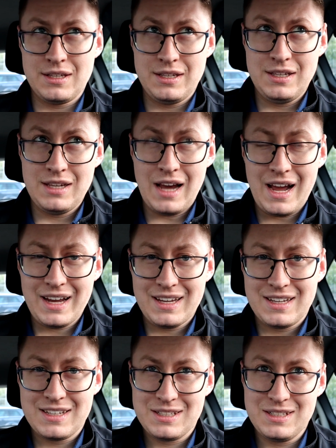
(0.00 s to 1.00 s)
Jak
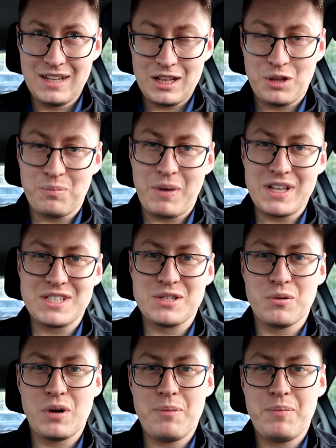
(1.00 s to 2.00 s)
na to
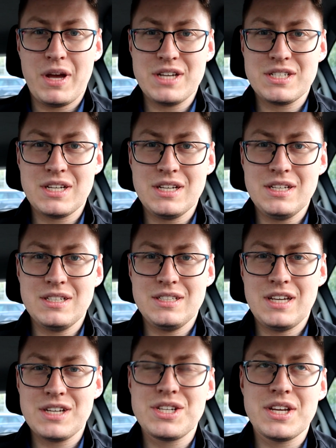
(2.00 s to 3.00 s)
patrzą raperzy?
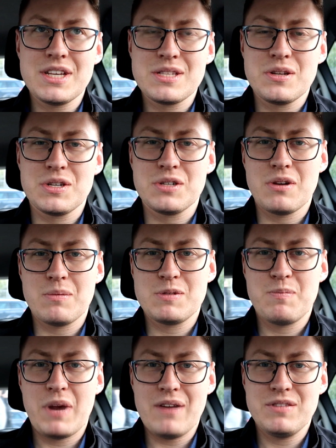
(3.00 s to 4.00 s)
Jeszcze nie zdążyłem
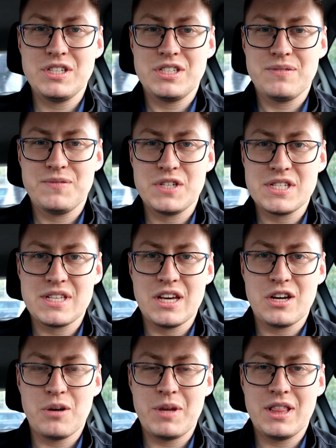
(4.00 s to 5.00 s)
sprawdzić
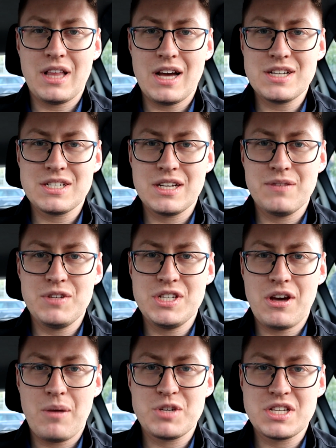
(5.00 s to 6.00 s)
wszystkich komentarzy.
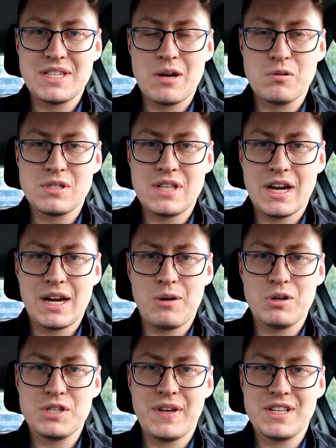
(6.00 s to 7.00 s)
Widziałem, że Zeus
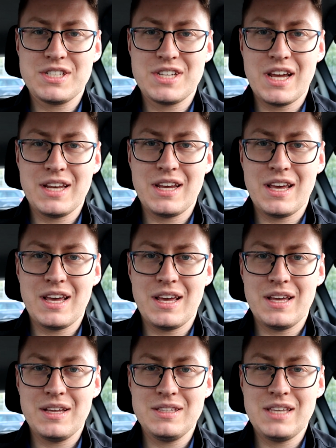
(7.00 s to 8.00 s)
nagrał
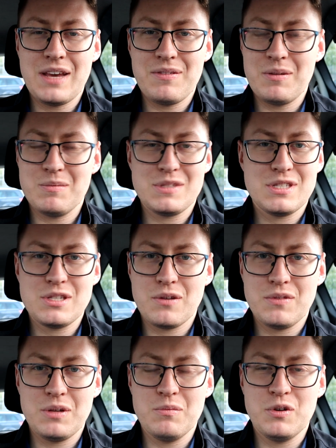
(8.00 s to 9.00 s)
oświadczenie. Nie wiem,
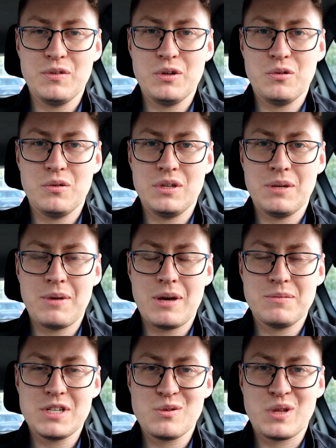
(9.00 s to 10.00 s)
co w nim mówił. Nie
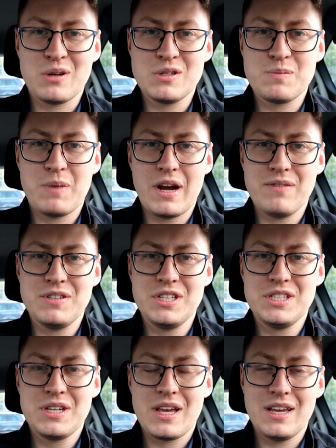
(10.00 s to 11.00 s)
miałem czasu tego
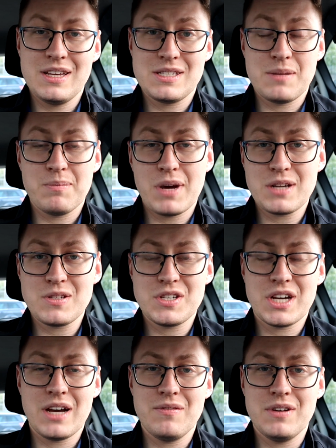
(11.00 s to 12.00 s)
sprawdzić. Jestem bardzo
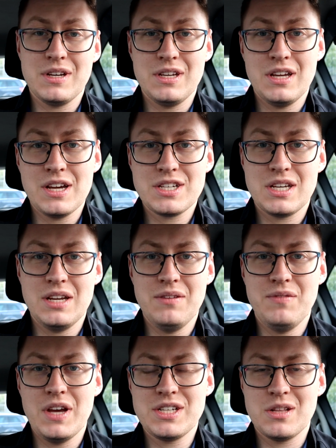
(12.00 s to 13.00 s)
ciekawy.
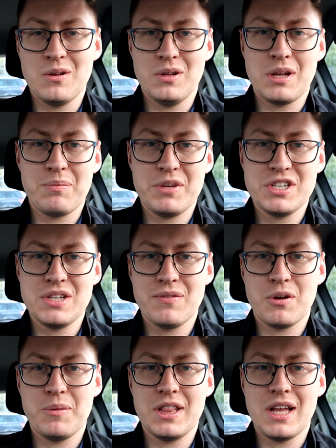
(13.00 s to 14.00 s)
Jeśli wiecie, to napiszcie
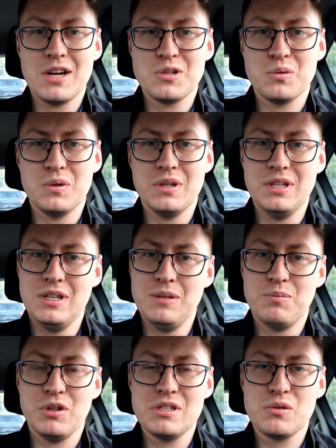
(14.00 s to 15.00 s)
w komentarzu
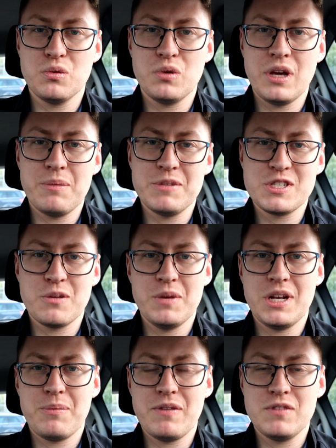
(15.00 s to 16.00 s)
i podyskutujemy
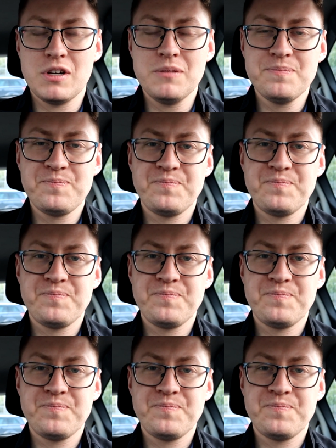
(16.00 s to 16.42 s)
sobie na pewno.